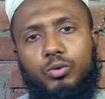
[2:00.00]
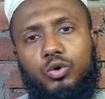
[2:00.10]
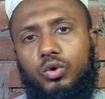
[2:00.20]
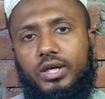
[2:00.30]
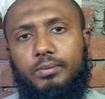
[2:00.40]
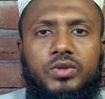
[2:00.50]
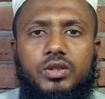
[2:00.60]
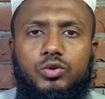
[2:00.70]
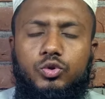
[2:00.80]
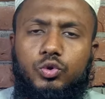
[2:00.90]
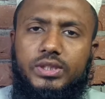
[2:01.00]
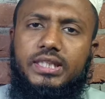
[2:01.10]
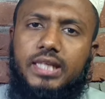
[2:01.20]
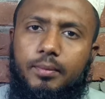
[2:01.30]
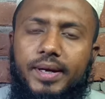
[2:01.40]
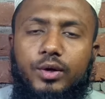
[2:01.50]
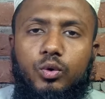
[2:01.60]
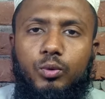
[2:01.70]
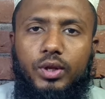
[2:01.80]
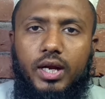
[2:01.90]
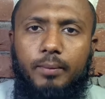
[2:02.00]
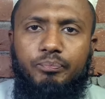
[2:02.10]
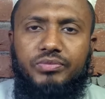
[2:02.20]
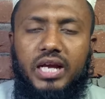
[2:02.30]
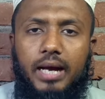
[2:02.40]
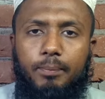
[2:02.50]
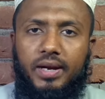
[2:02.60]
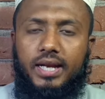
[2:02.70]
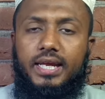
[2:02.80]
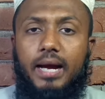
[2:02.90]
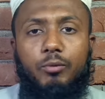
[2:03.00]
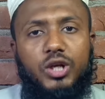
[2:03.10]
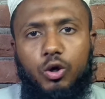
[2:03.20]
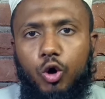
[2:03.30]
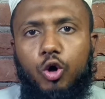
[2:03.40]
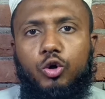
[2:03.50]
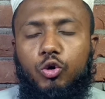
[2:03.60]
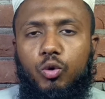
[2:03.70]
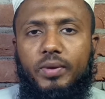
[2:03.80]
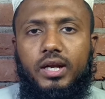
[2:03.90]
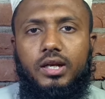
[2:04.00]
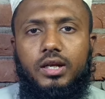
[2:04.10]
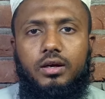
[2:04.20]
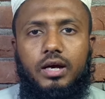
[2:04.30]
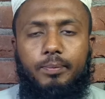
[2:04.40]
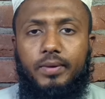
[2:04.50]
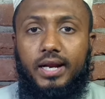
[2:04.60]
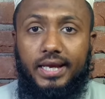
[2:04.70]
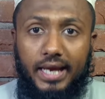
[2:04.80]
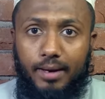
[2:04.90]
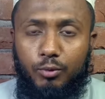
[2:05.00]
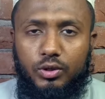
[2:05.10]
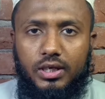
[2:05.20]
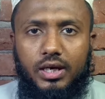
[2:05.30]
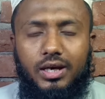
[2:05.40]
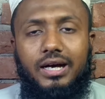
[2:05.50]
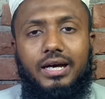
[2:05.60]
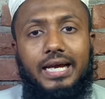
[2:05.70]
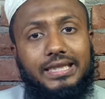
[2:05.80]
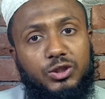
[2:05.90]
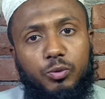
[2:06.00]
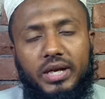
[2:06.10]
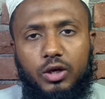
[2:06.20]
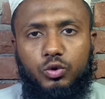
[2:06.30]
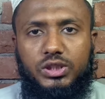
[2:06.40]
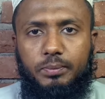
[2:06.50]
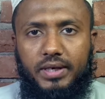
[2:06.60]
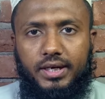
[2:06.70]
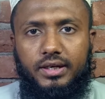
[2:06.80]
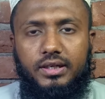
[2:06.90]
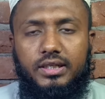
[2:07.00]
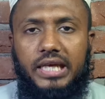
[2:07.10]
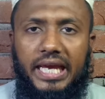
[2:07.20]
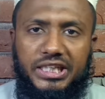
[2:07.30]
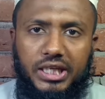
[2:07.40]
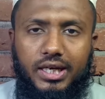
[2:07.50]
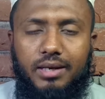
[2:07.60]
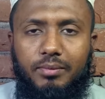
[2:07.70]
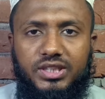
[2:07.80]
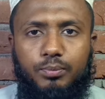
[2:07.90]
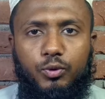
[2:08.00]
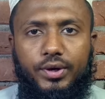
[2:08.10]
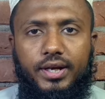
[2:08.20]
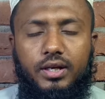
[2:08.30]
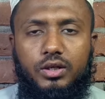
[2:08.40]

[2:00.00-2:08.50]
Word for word: কবুল করে নেবেন তো দিনদার ভাই ও বোনেরা আপনার এই আমলটা কখন করবেন আপনারা এই আমলটা রাত্রবেলা করতে পারেন এশারের নামাজের পরে